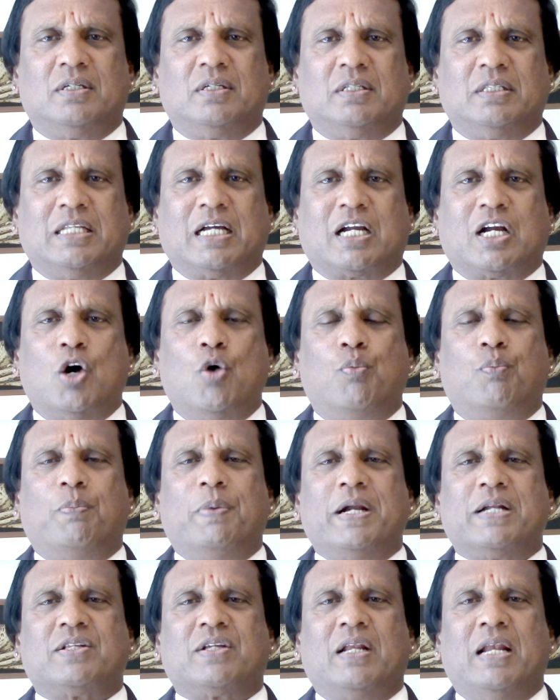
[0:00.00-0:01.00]
The
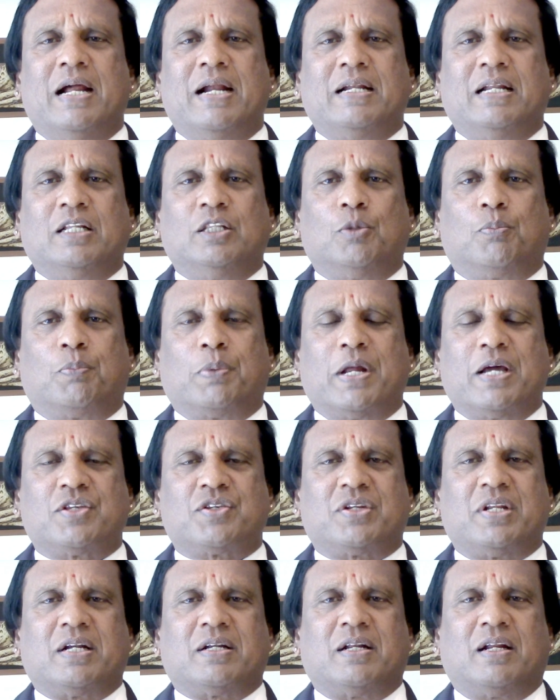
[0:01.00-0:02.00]
cowper's gland and the
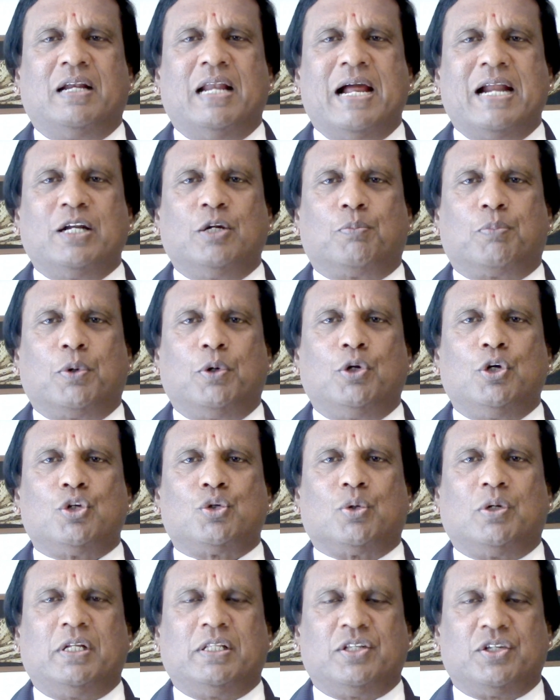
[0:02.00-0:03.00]
prostate gland produce
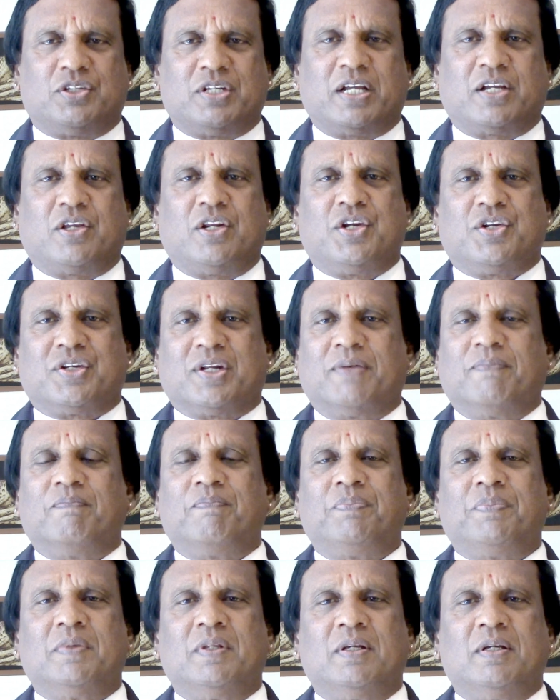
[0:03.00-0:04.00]
only the secretion,
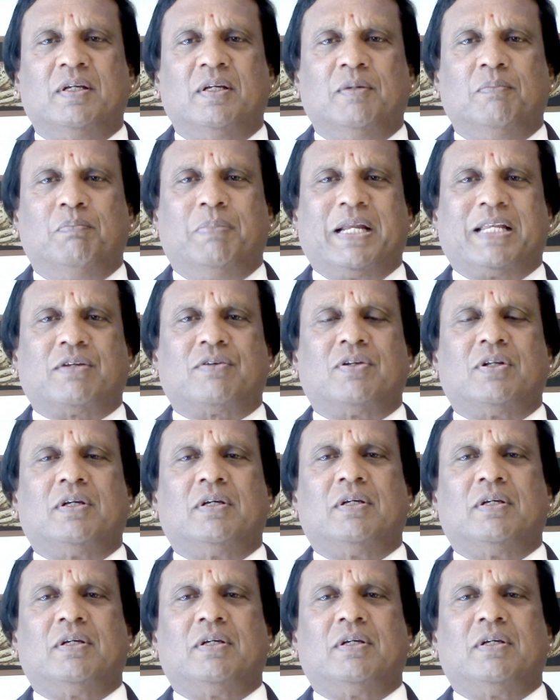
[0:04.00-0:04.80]
but